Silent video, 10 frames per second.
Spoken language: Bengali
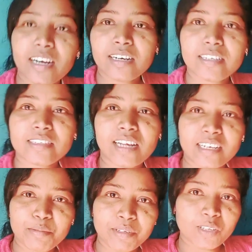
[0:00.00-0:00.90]
আর
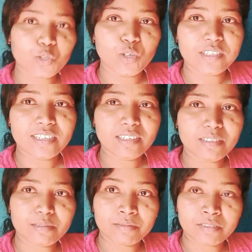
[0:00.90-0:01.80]
রান্না বান্না চলছে
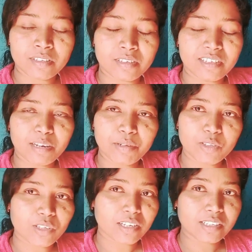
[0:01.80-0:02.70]
ডাল
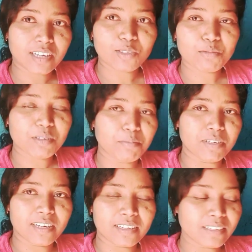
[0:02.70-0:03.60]
ভাত হয়ে গেছে একদম
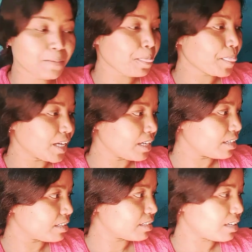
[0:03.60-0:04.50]
সিম্পল রান্না
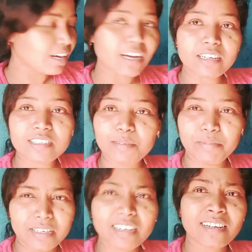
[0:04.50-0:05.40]
আর
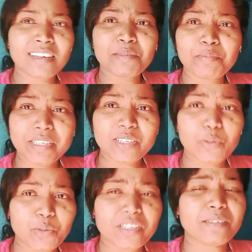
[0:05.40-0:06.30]
সিম্পল রান্নায় বেশি
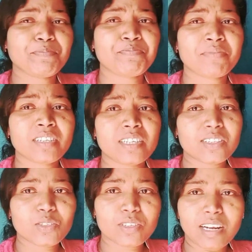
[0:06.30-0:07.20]
করি
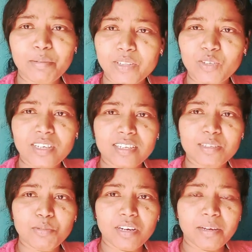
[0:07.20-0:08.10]
তো ডাল ভাত হয়ে
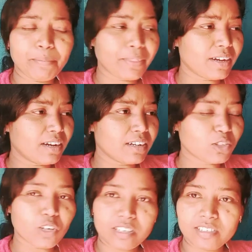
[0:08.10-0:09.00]
গেছে বললাম আর
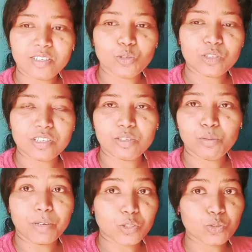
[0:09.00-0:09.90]
তরকারিটা হচ্ছে
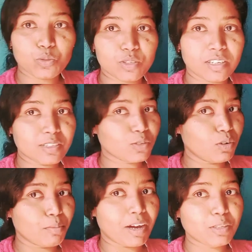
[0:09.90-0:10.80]
তো বাসন কোসান আছে
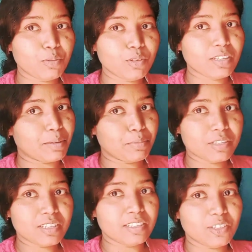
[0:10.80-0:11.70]
ওগুলো মাজবো
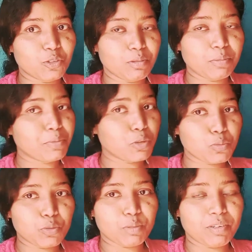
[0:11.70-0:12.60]
তারপরে চানটি করবো
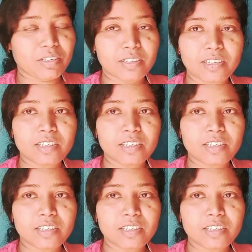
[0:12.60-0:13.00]
বৃহস্পতিবার